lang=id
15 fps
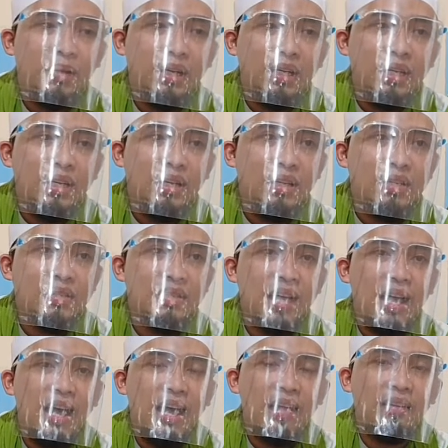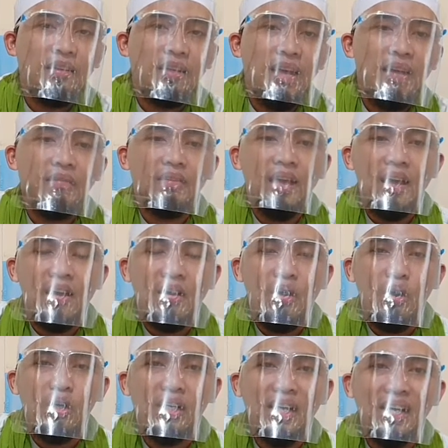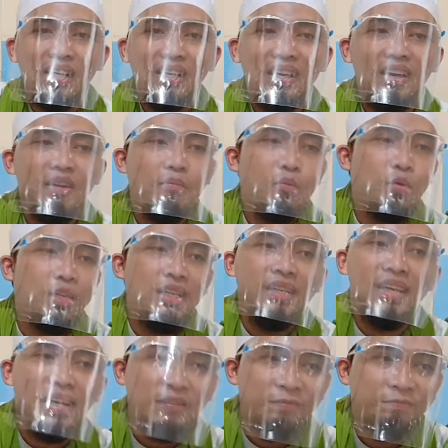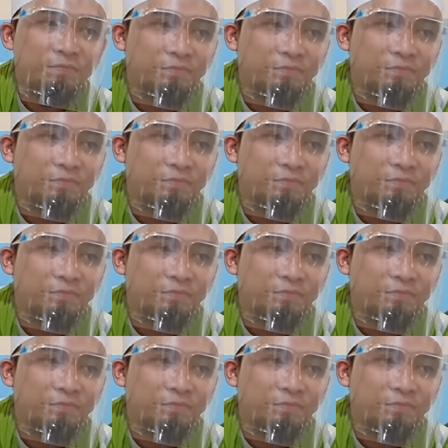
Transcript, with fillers: berdiri saat datang orang yang mulia.